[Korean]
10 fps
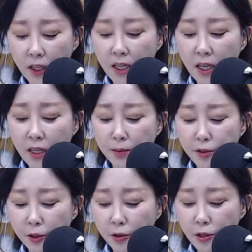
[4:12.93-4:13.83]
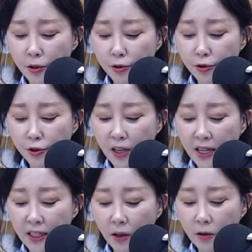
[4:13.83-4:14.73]
이 김시우
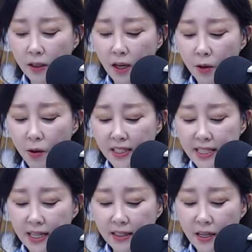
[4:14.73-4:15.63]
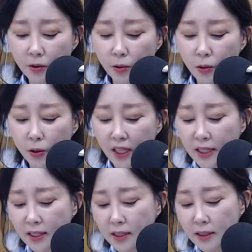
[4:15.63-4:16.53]
선수가 이렇게 화제가 되고
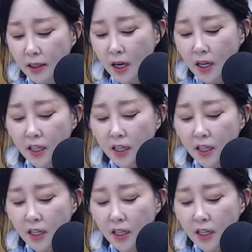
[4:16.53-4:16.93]
있는